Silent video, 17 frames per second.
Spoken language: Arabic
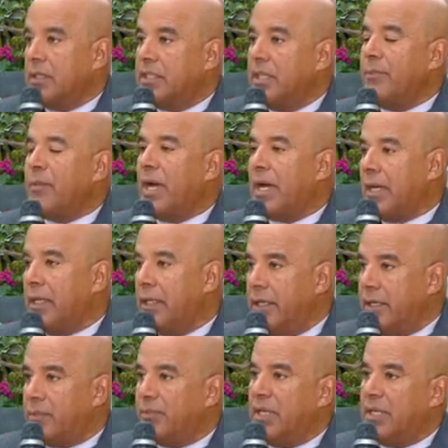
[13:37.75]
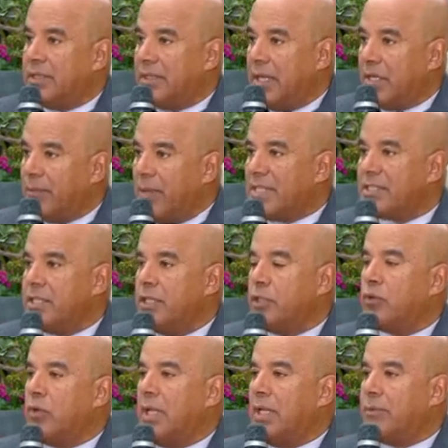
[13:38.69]
دي مخاليط من الثلاث محاصيل
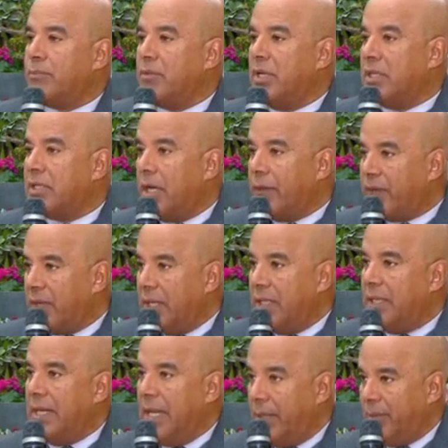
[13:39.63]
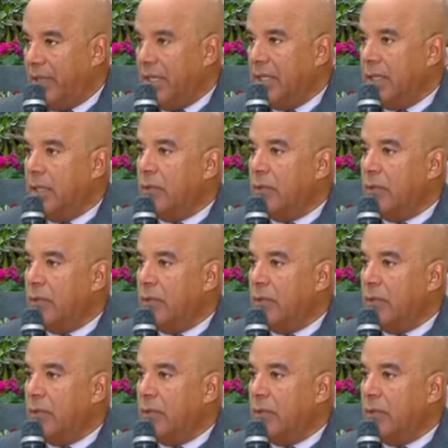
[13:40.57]
دولت بالاضافه للقمح